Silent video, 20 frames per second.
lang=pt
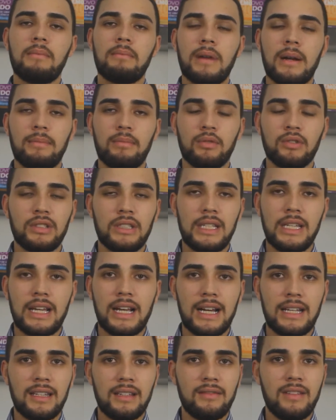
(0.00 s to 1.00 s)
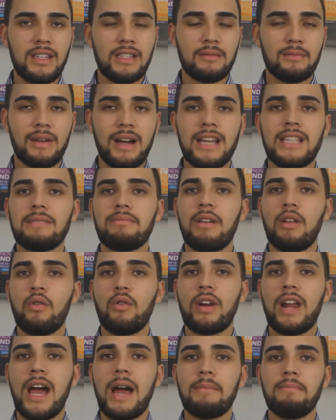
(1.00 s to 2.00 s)
para poder cada vez mais
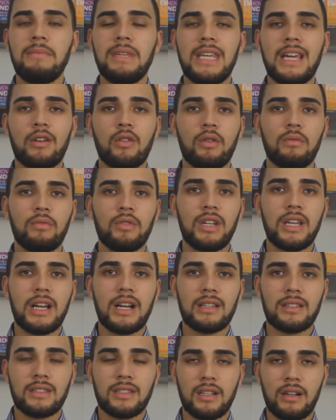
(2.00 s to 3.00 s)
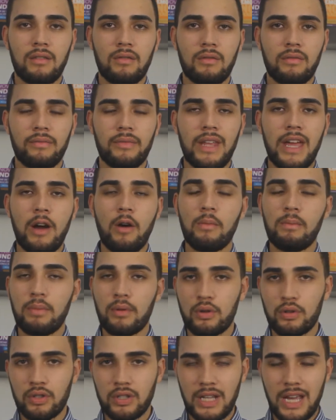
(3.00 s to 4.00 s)
melhorar a minha comunicação. Né? É um
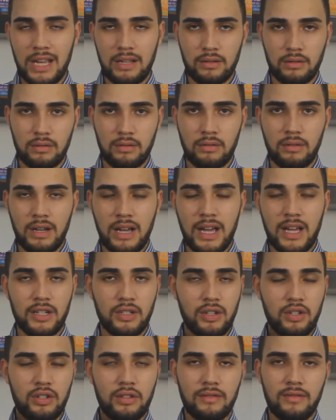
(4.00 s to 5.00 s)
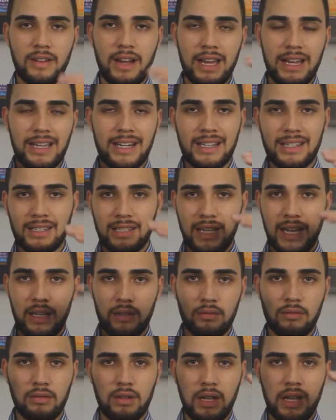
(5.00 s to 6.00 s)
processo, a gente vai
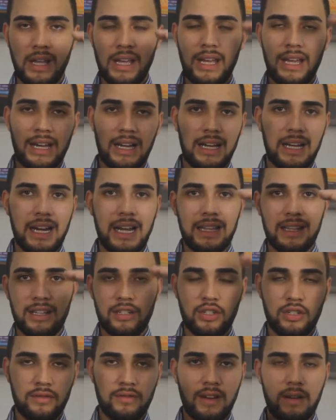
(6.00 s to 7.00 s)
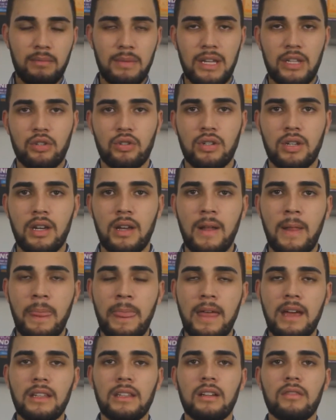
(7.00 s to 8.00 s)
crescendo gradativamente.
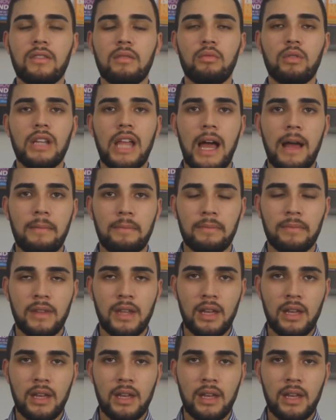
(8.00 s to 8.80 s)
Então vamos lá